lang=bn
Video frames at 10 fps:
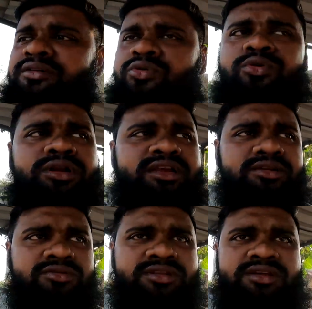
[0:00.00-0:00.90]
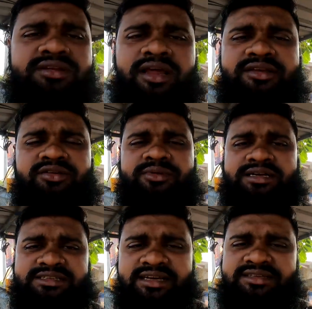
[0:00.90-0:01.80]
হুগলি নদীর একদম
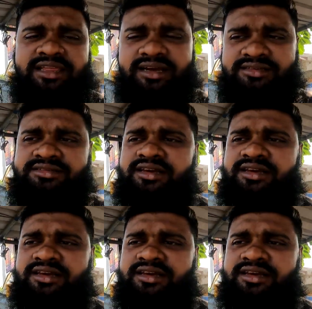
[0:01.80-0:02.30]
কাছাকাছি দেখাচ্ছে